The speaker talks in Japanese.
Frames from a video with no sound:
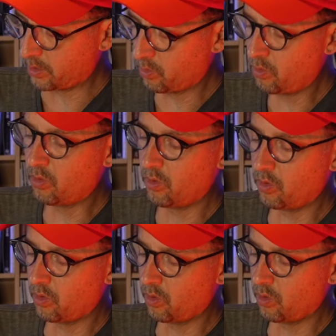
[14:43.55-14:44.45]
の、
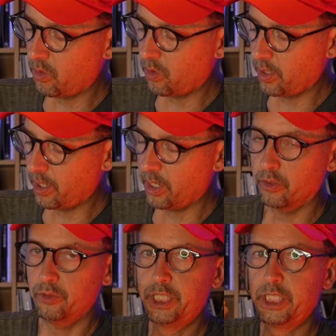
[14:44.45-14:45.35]

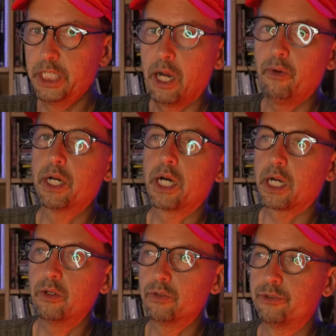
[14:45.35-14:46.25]
えー、内側か
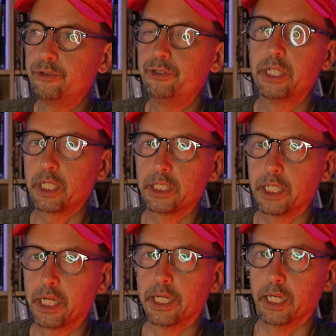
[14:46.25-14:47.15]
らのクーデター
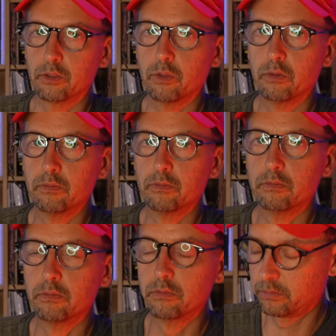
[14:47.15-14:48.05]
じゃないかと
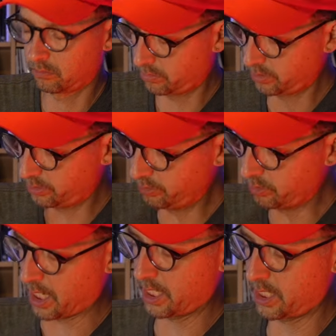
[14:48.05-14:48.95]
いう
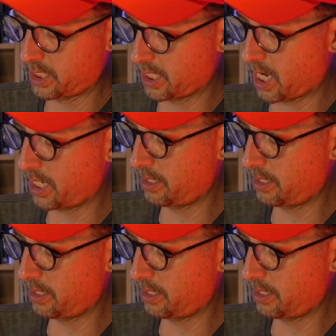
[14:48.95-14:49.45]
話が